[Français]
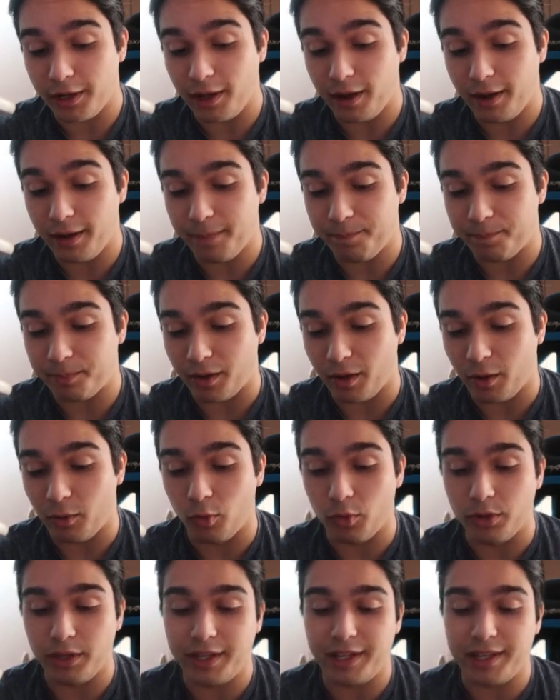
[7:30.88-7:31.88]
les gars, euh,
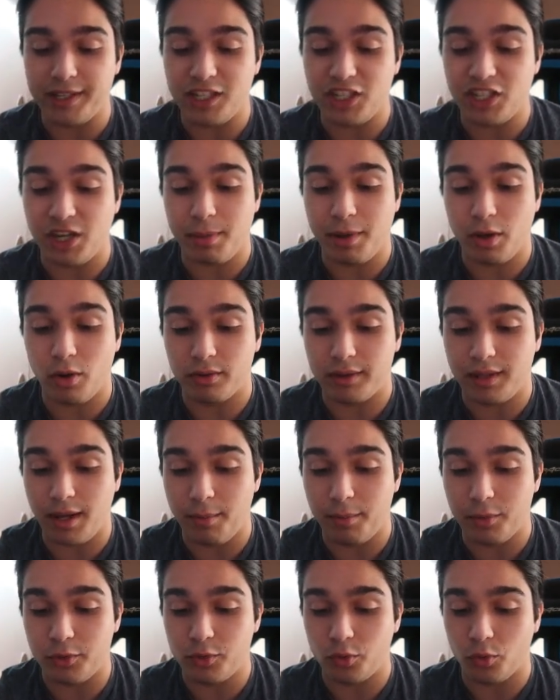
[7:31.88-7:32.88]
on est quasi jamais
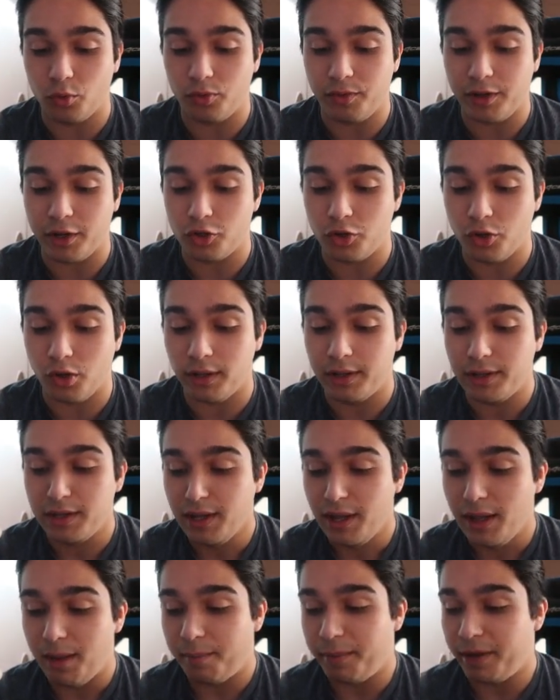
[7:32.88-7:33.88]
rentable sur l'ouverture,
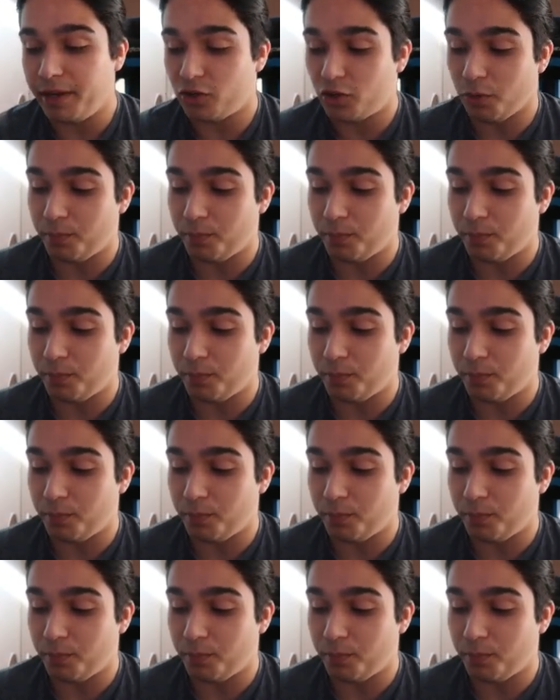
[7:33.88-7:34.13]
mais